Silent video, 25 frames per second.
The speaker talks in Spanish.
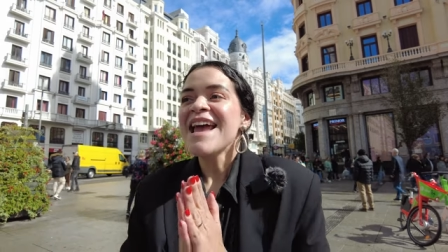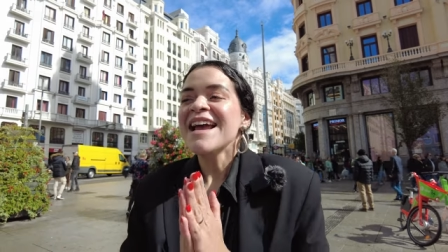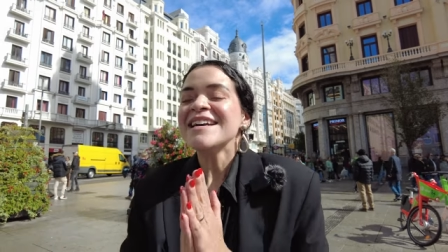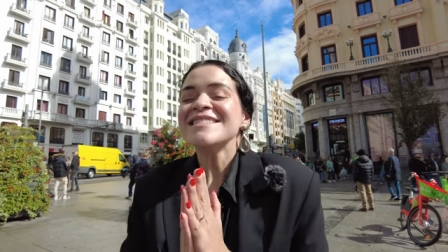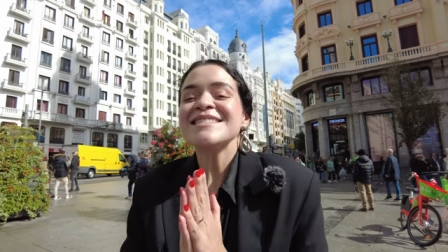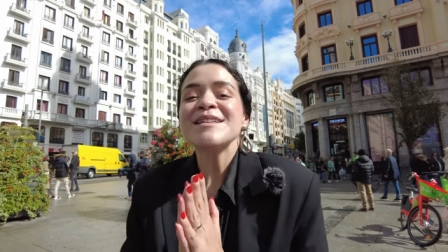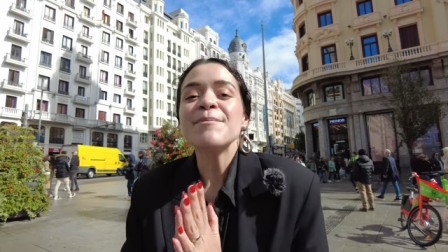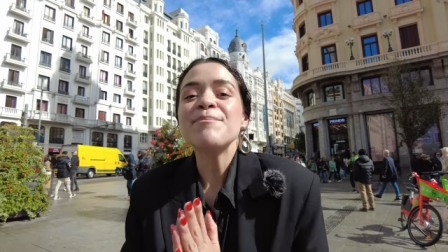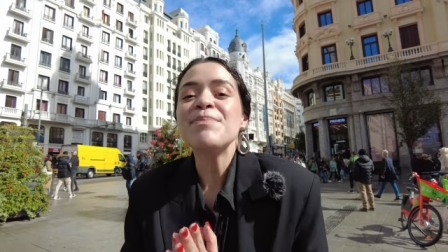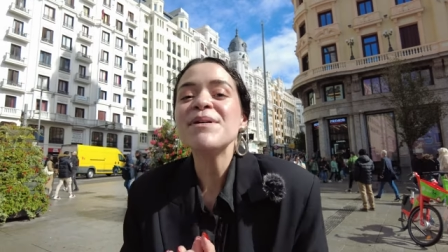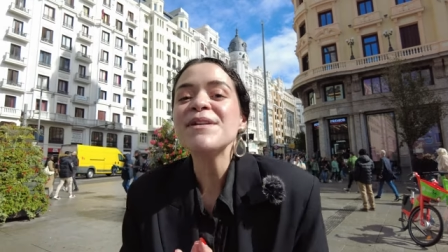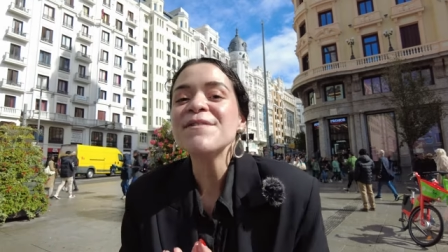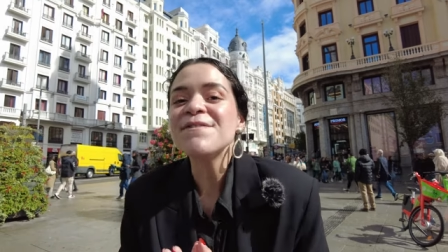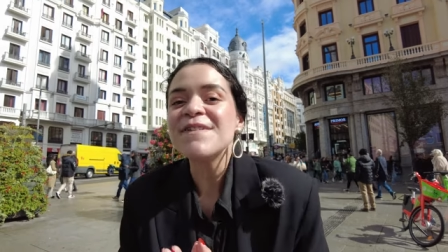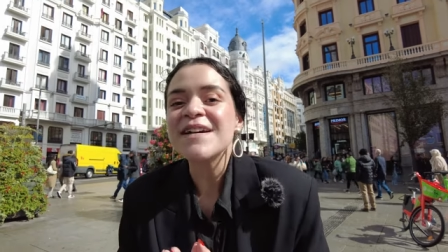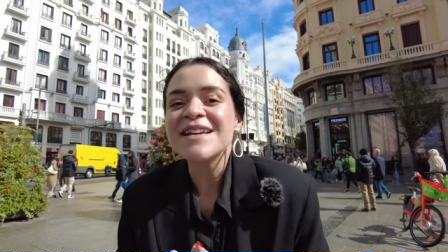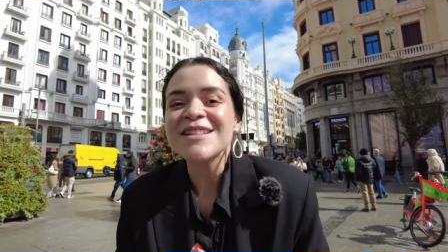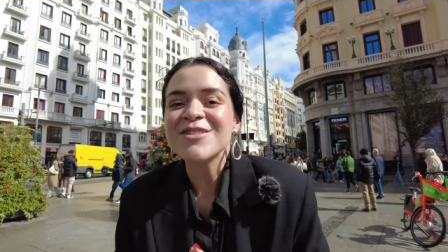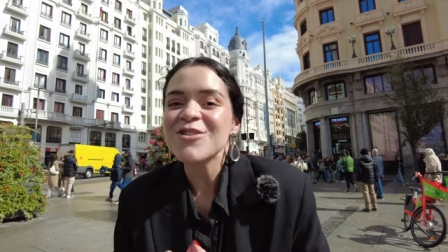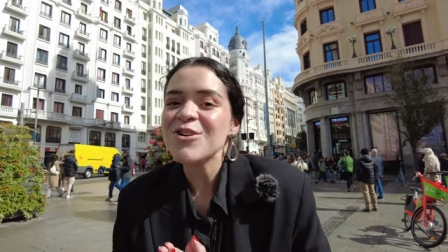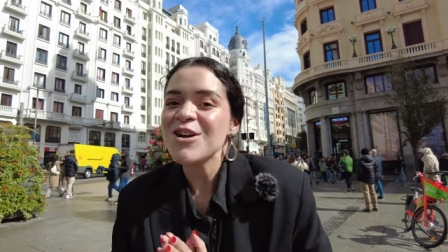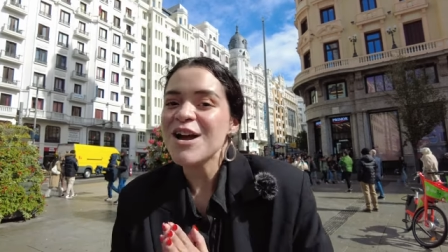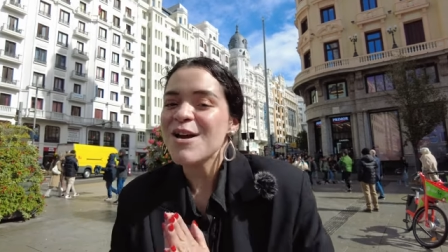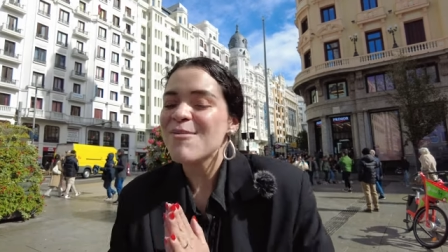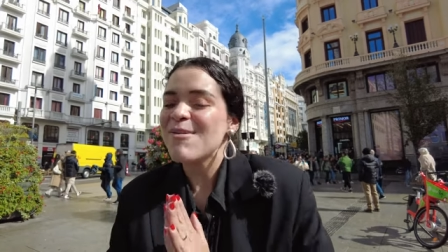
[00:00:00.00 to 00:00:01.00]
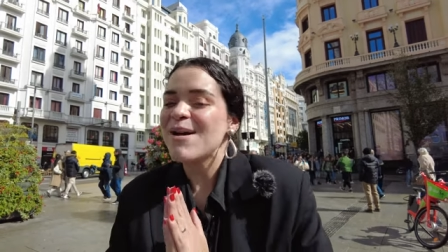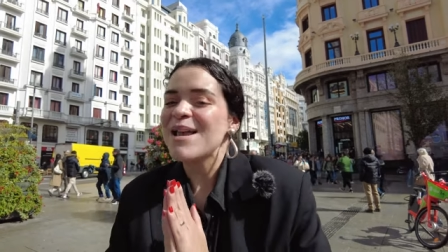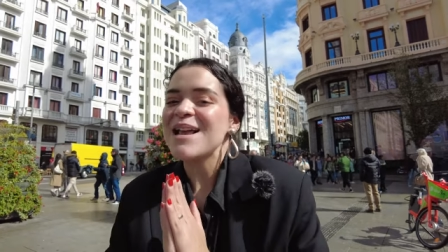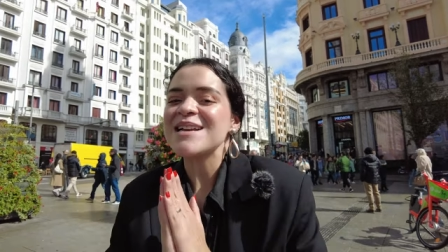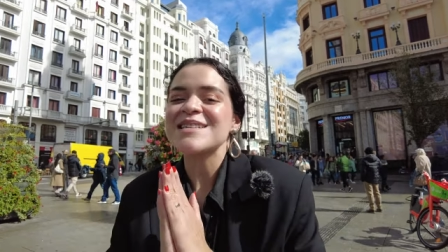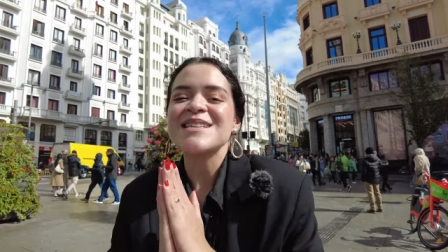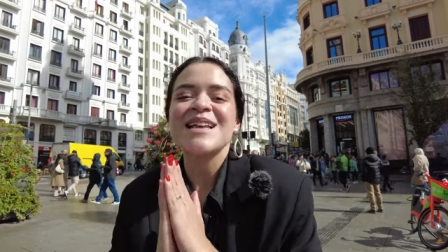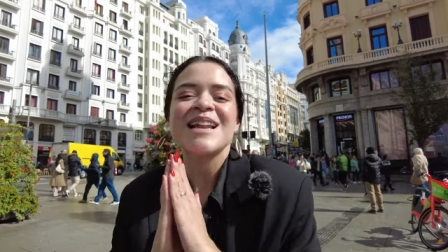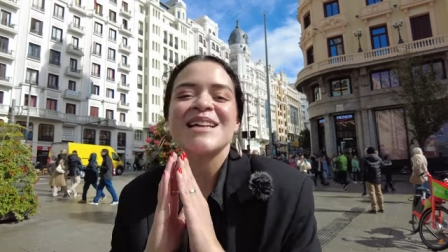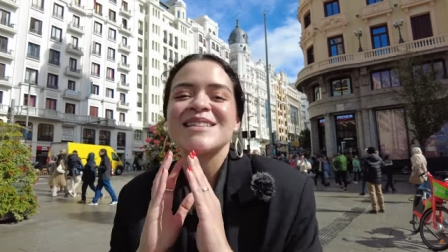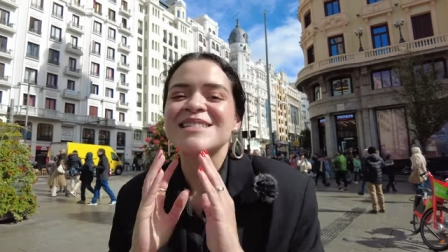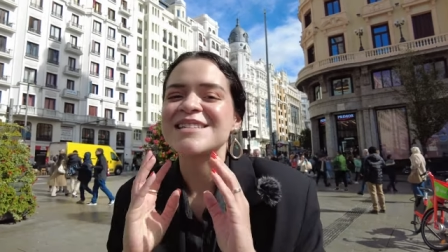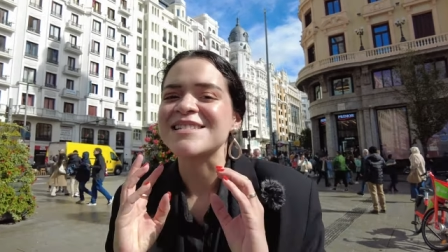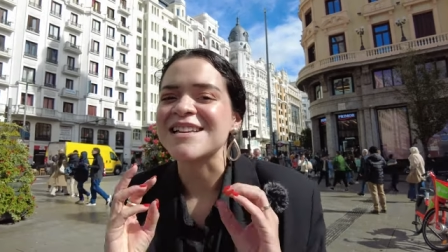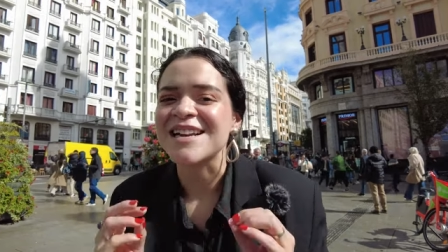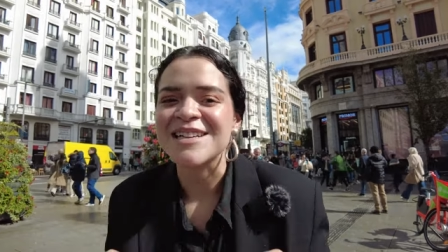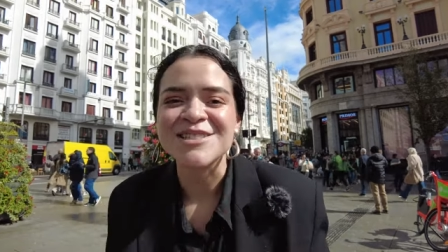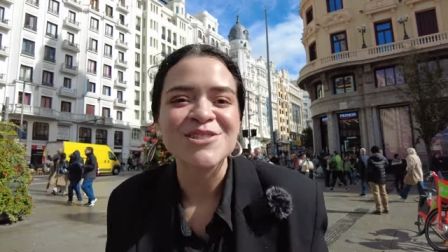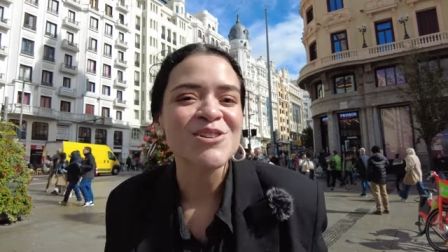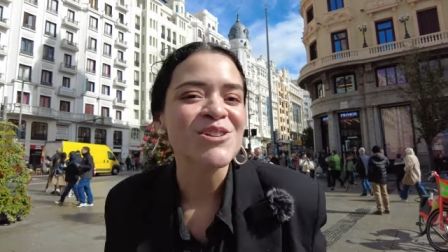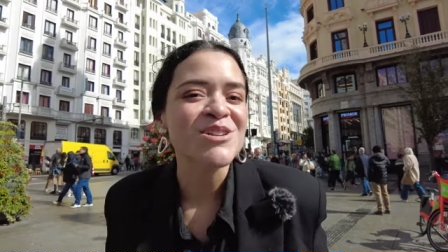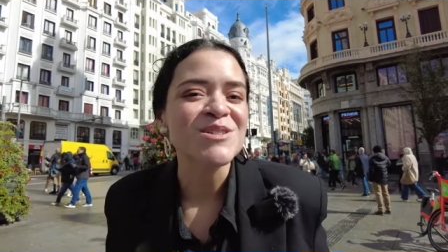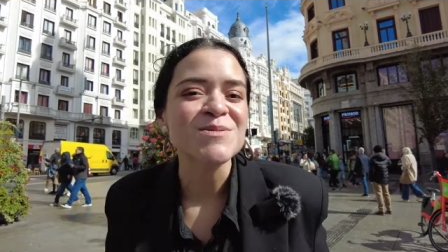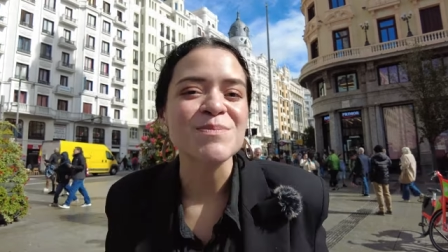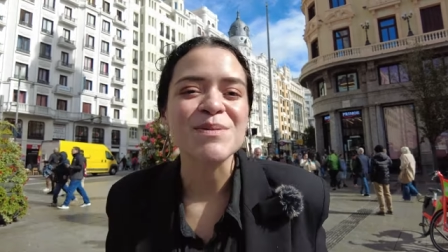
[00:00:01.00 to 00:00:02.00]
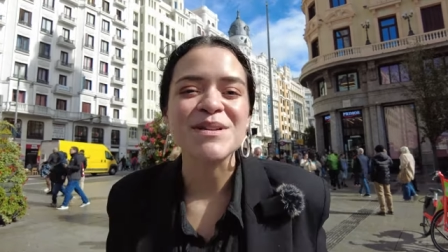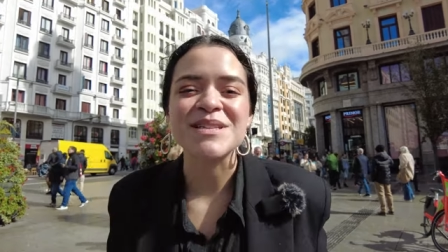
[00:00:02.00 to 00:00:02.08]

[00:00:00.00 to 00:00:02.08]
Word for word: está perfecto que vayas a las atracciones